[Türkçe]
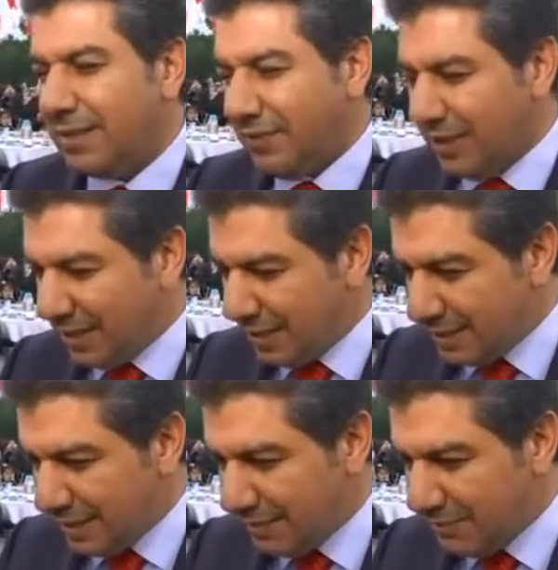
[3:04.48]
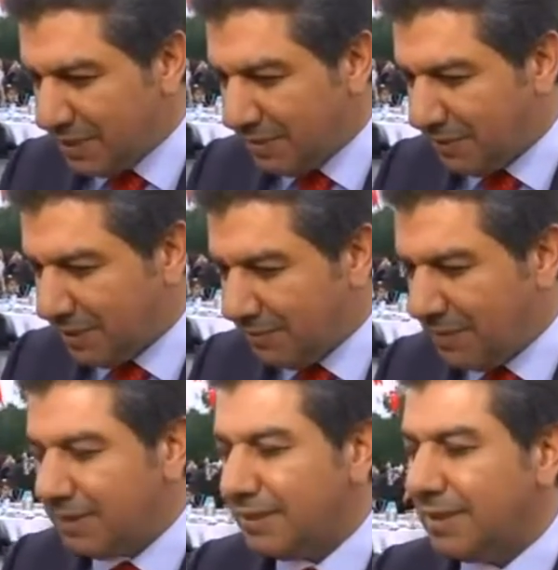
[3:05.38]
ve gazilerimizle
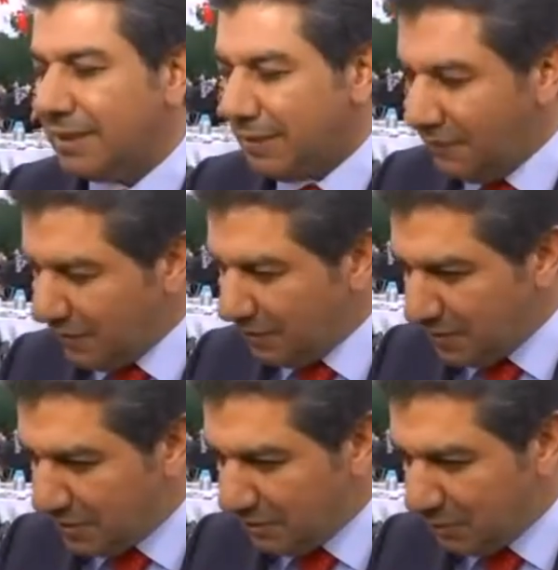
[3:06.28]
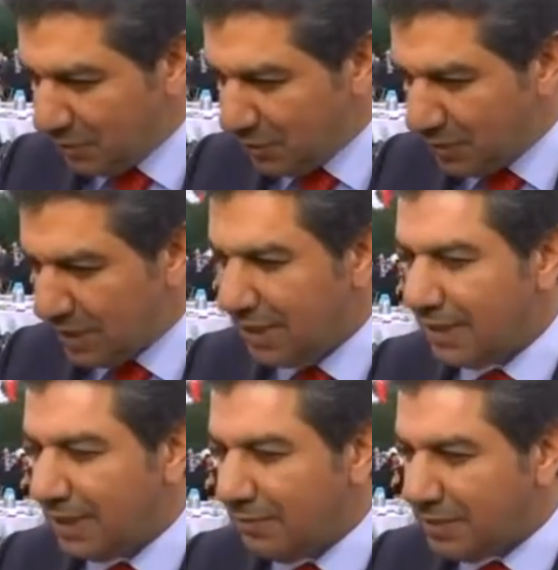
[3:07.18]
beraber iftarımızı yapıyoruz.
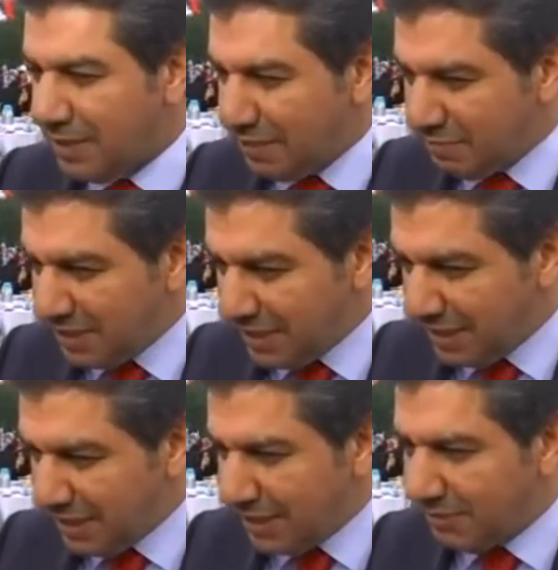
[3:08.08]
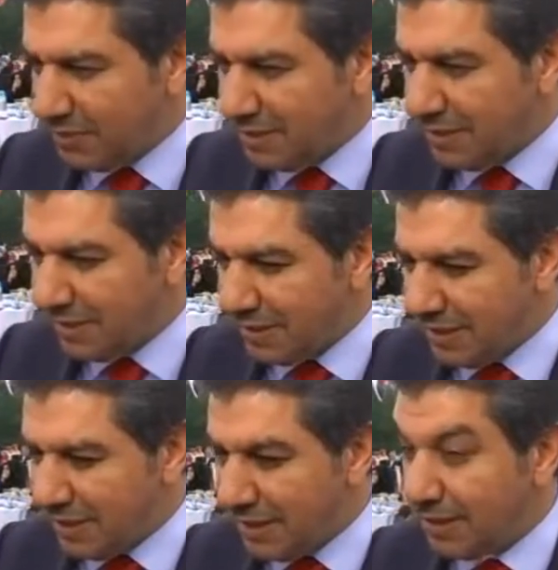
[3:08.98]
Ramazan'ın birliğini, Ramazan'ın
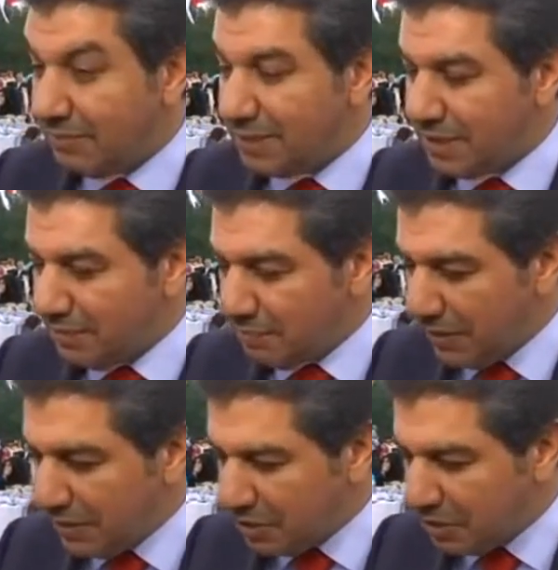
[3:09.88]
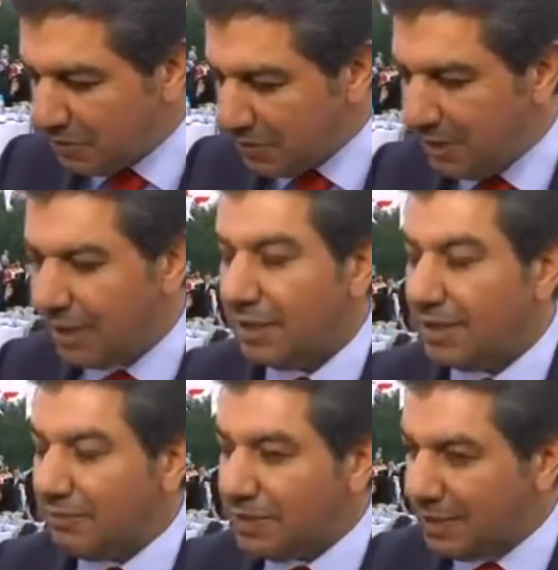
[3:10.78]
dirliğini, Ramazan'ın paylaşımını,
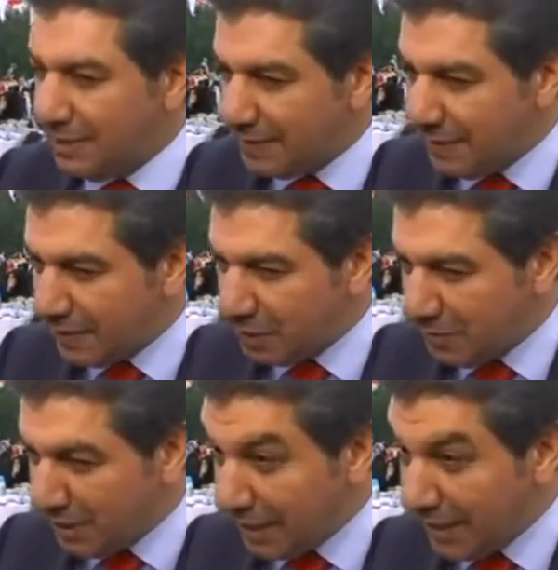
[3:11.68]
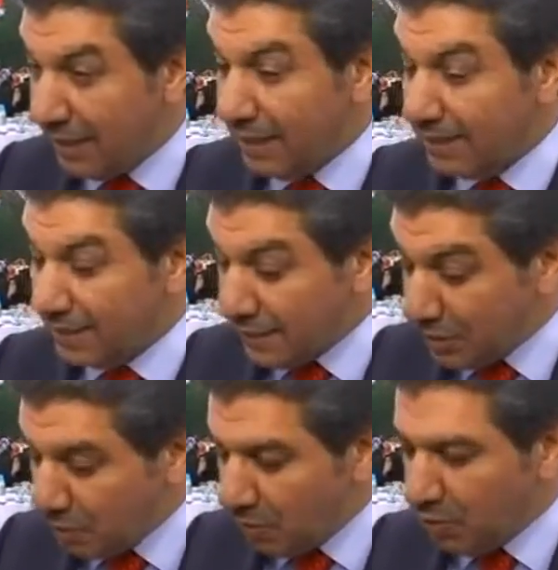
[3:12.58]
Ramazan'ın tanışma,
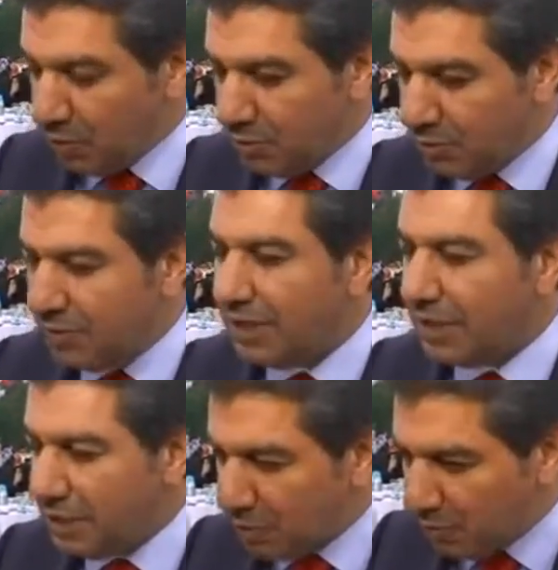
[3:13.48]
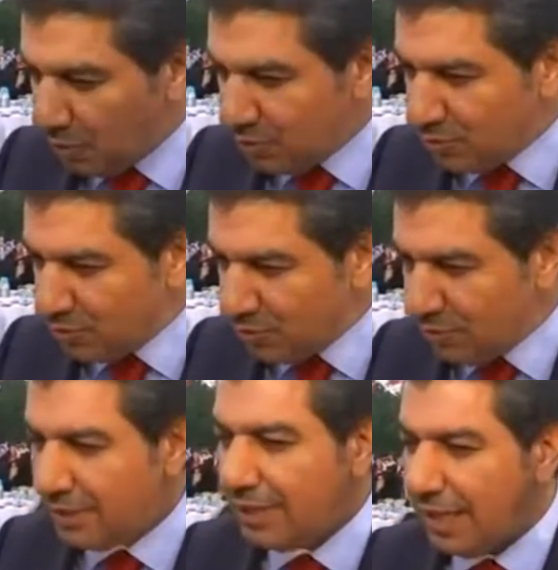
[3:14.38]
tanışma olduğunu, dayanışma olduğunu
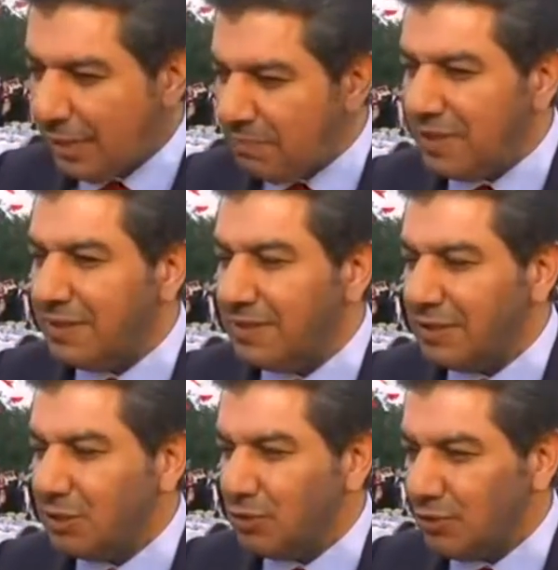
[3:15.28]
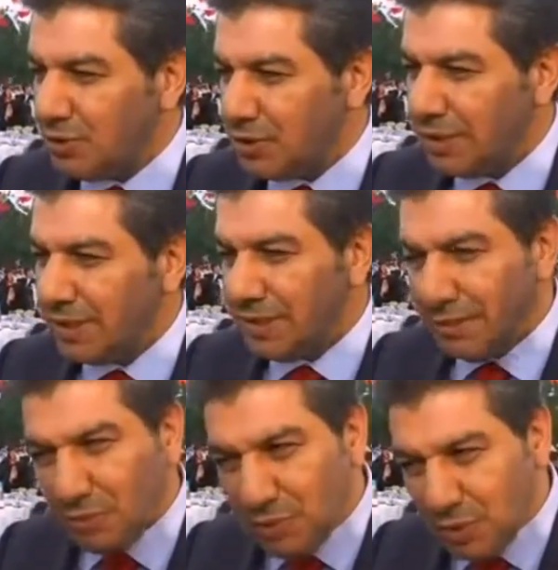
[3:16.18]
hep birlikte yaşıyoruz.
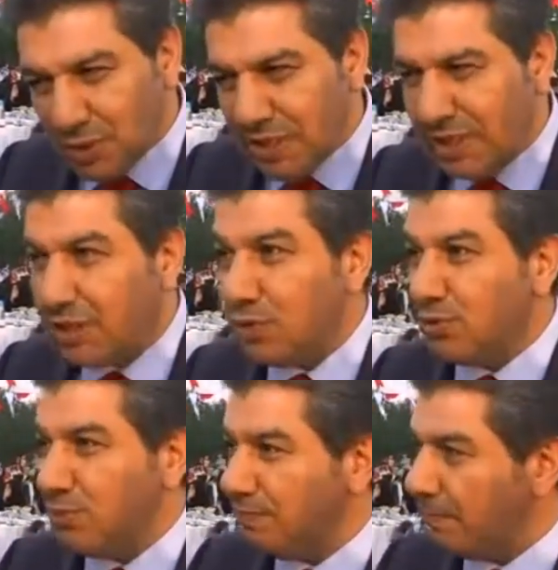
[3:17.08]
Tabii bir özellik şu,